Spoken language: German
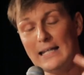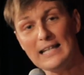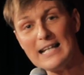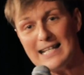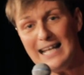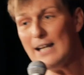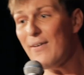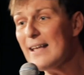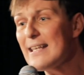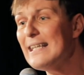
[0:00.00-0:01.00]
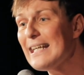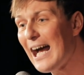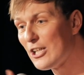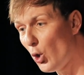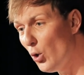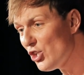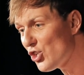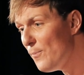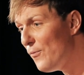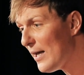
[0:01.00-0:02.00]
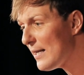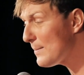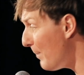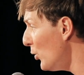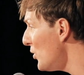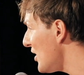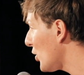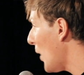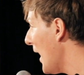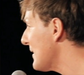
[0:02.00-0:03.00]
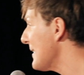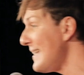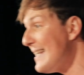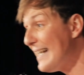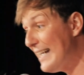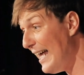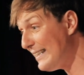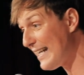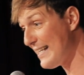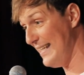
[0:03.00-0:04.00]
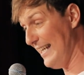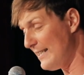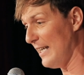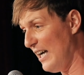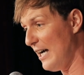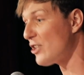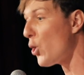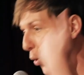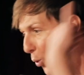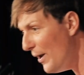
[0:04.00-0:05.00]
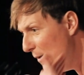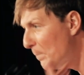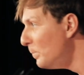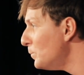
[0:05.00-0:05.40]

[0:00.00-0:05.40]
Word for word: Interessanterweise, die katholischen Pfarrer bei uns in Kroatien sind glatt rasiert, ja, also oben.